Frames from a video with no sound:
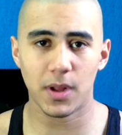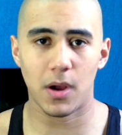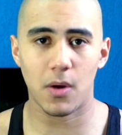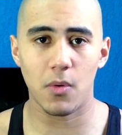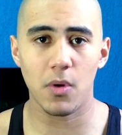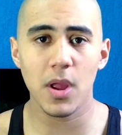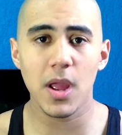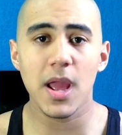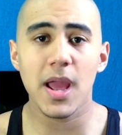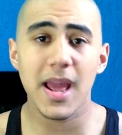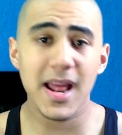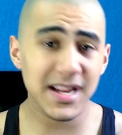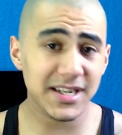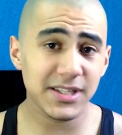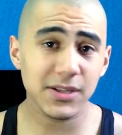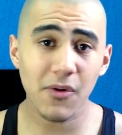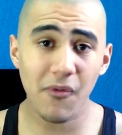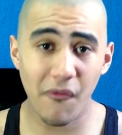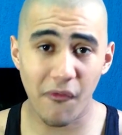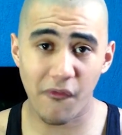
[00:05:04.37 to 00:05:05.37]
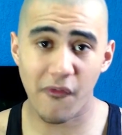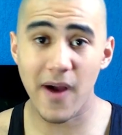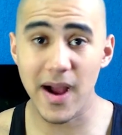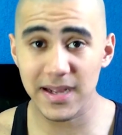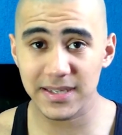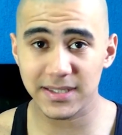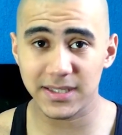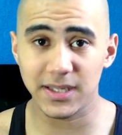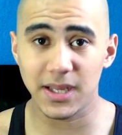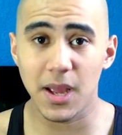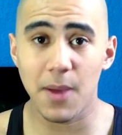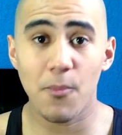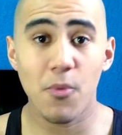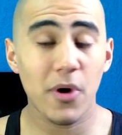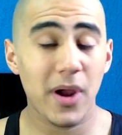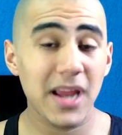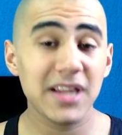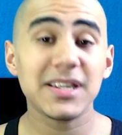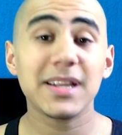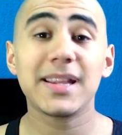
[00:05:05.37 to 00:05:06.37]
não. Eles não fazem
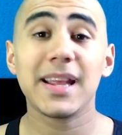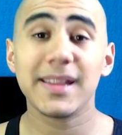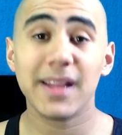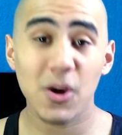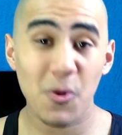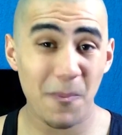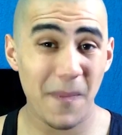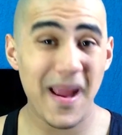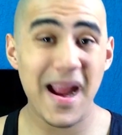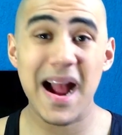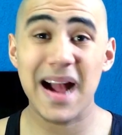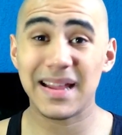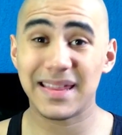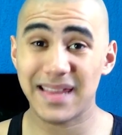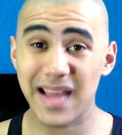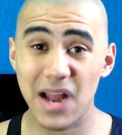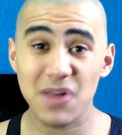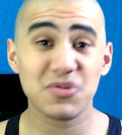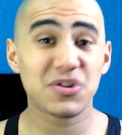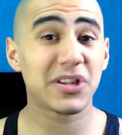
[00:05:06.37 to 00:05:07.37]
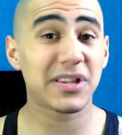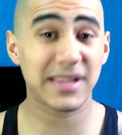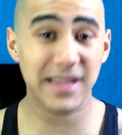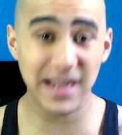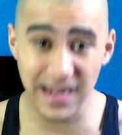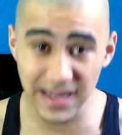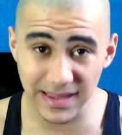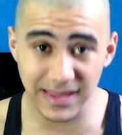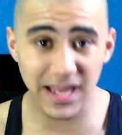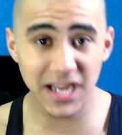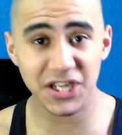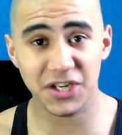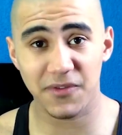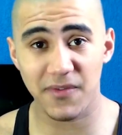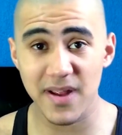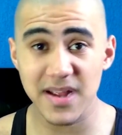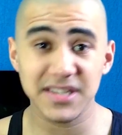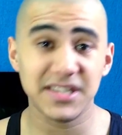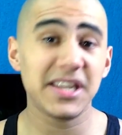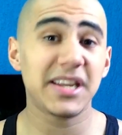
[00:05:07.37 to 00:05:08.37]
porque eles já tentaram pegar atalhos tantas
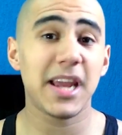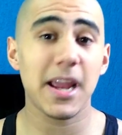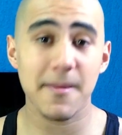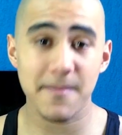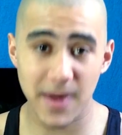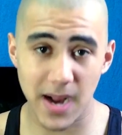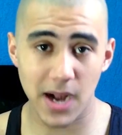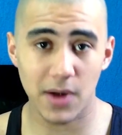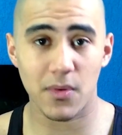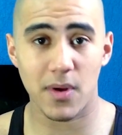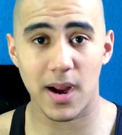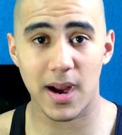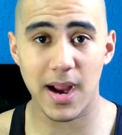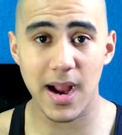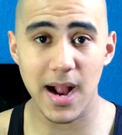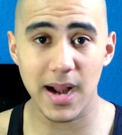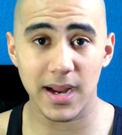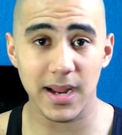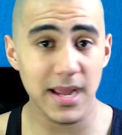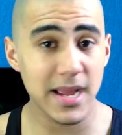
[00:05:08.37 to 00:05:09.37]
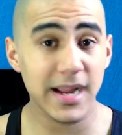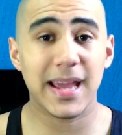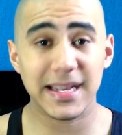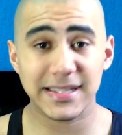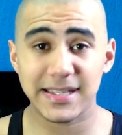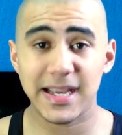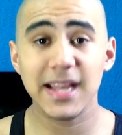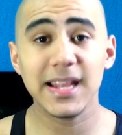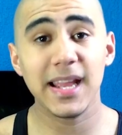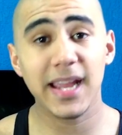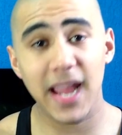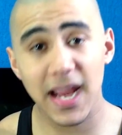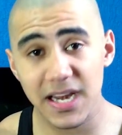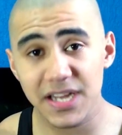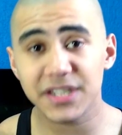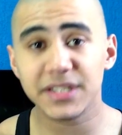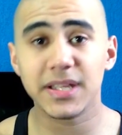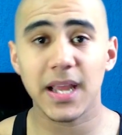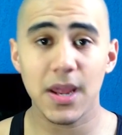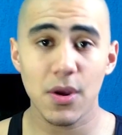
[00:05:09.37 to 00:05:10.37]
vezes e quebraram a cara que a saída que
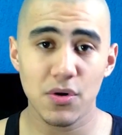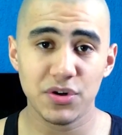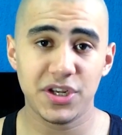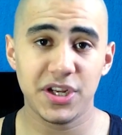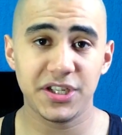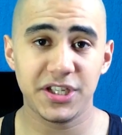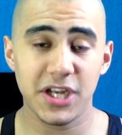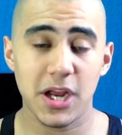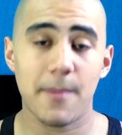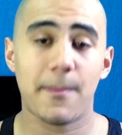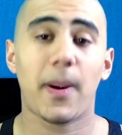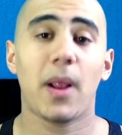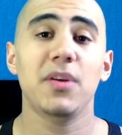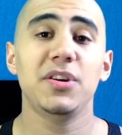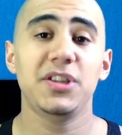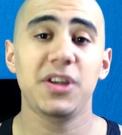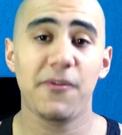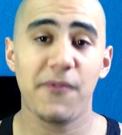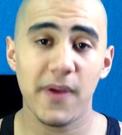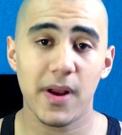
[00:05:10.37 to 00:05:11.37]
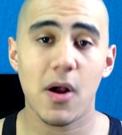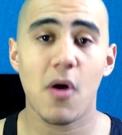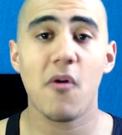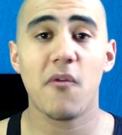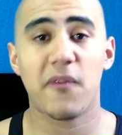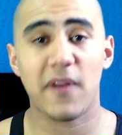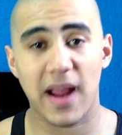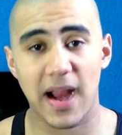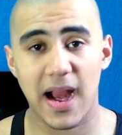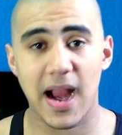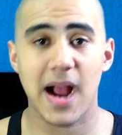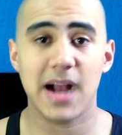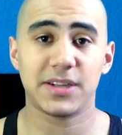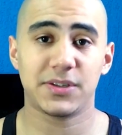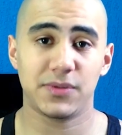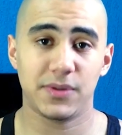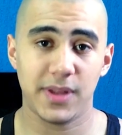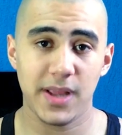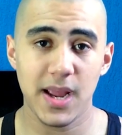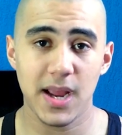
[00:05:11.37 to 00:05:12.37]
eles têm hoje em dia para justificar o
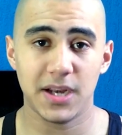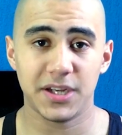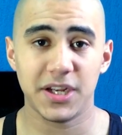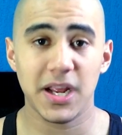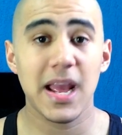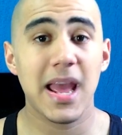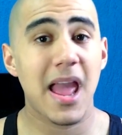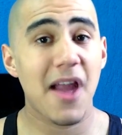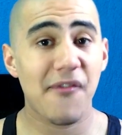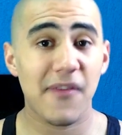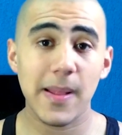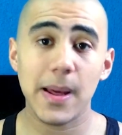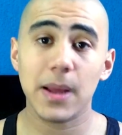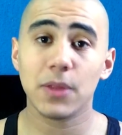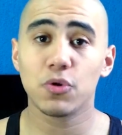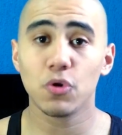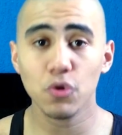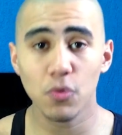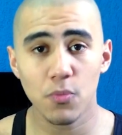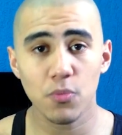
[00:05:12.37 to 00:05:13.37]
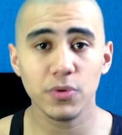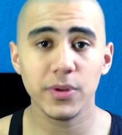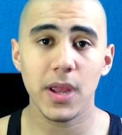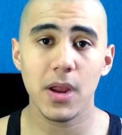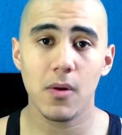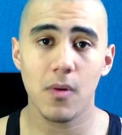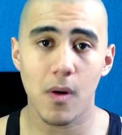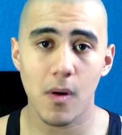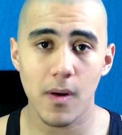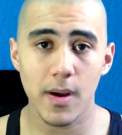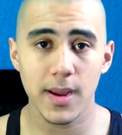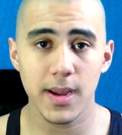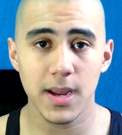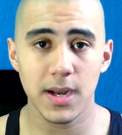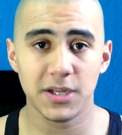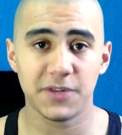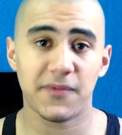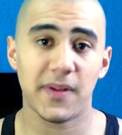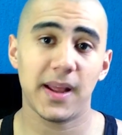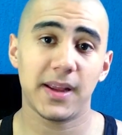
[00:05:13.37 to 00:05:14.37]
fracasso deles é falar que todo mundo é igual a
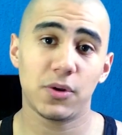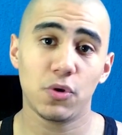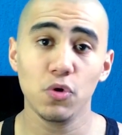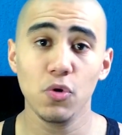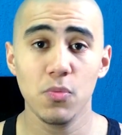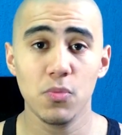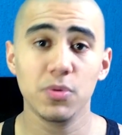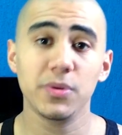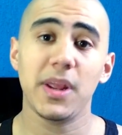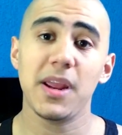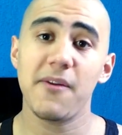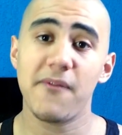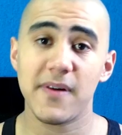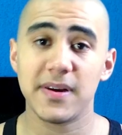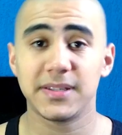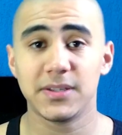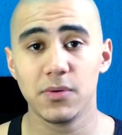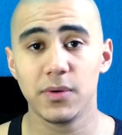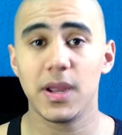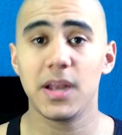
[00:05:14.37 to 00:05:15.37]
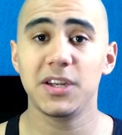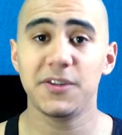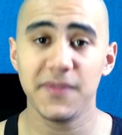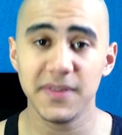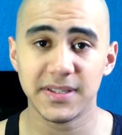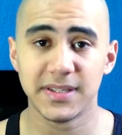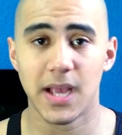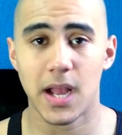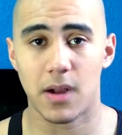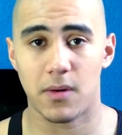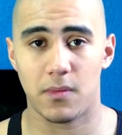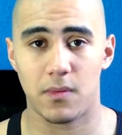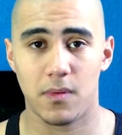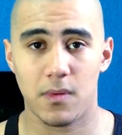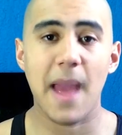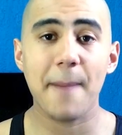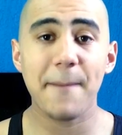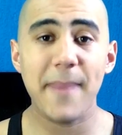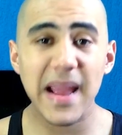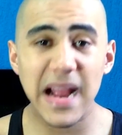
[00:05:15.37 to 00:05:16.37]
eles, falar que todo mundo tem que fazer o que eles fizeram.
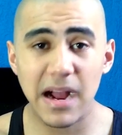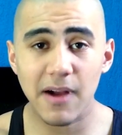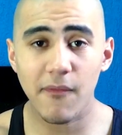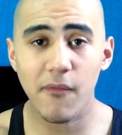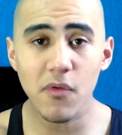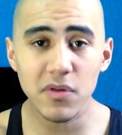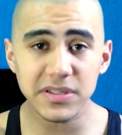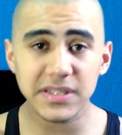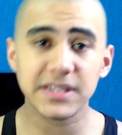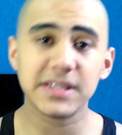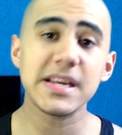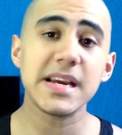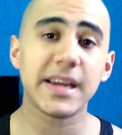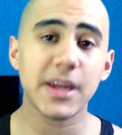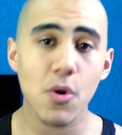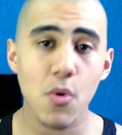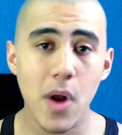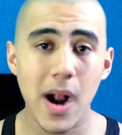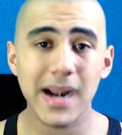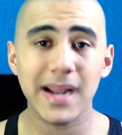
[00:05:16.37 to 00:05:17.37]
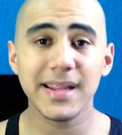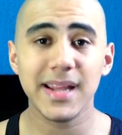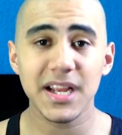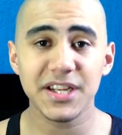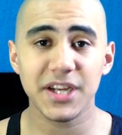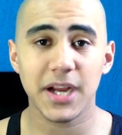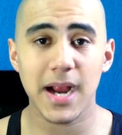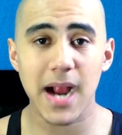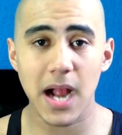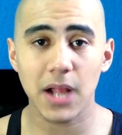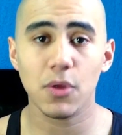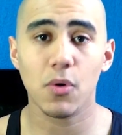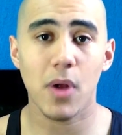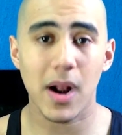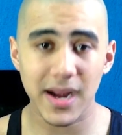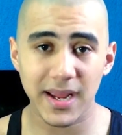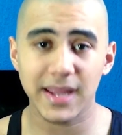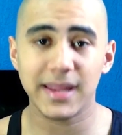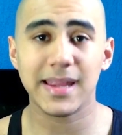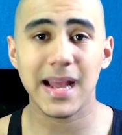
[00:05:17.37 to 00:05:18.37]
É pegar você, que é um cara dedicado, um
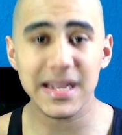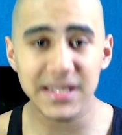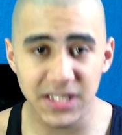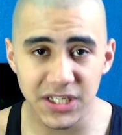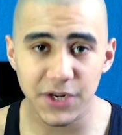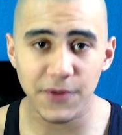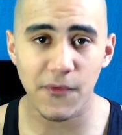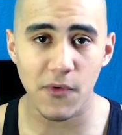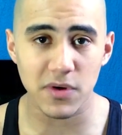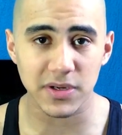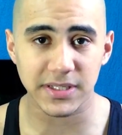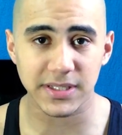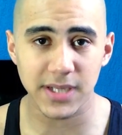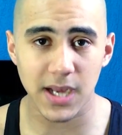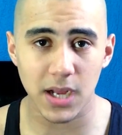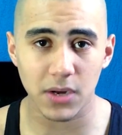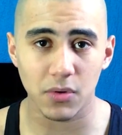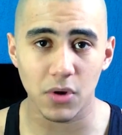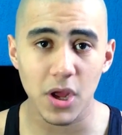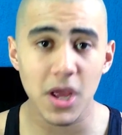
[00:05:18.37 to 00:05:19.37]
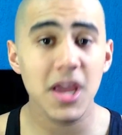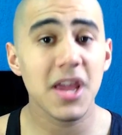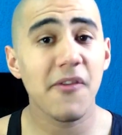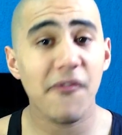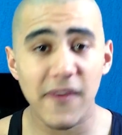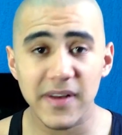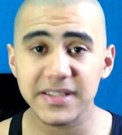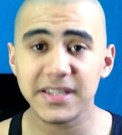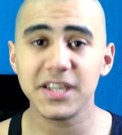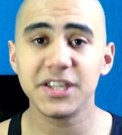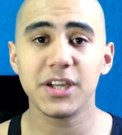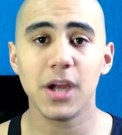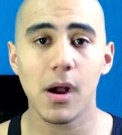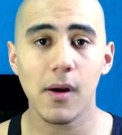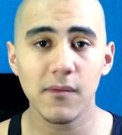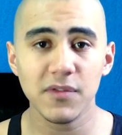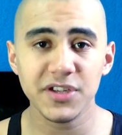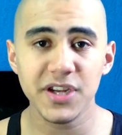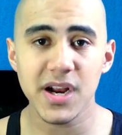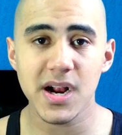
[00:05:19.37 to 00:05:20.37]
cara que está se esforçando, e fazer de
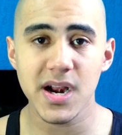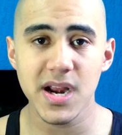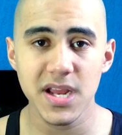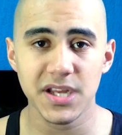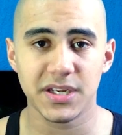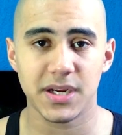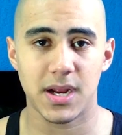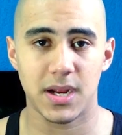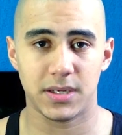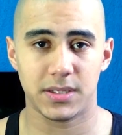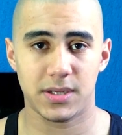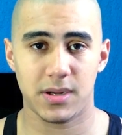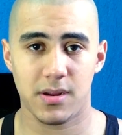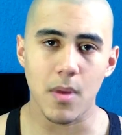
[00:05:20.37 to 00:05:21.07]
alvo de críticas.